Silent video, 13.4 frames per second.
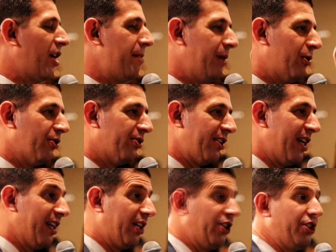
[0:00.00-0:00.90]
amigos
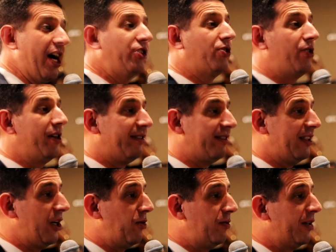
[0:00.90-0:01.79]
dele que já te
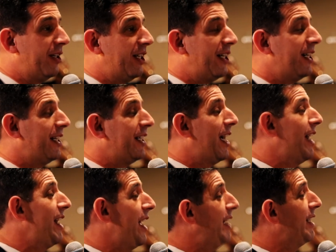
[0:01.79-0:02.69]
conheciam e
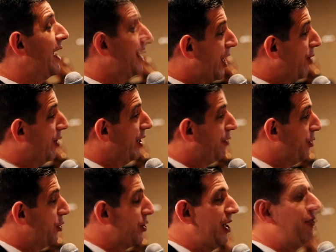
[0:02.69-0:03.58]
ele ainda não, ele
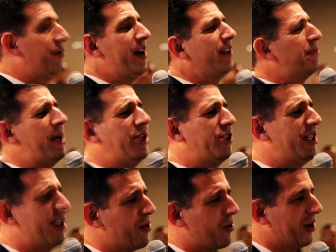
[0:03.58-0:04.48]
falou que infelizmente
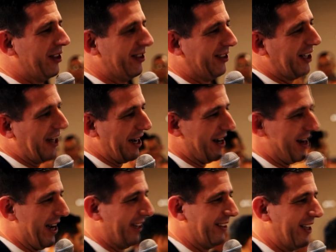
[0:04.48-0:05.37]
ainda não conhecia a
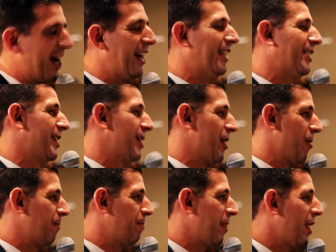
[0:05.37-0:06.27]
Rai, ainda não.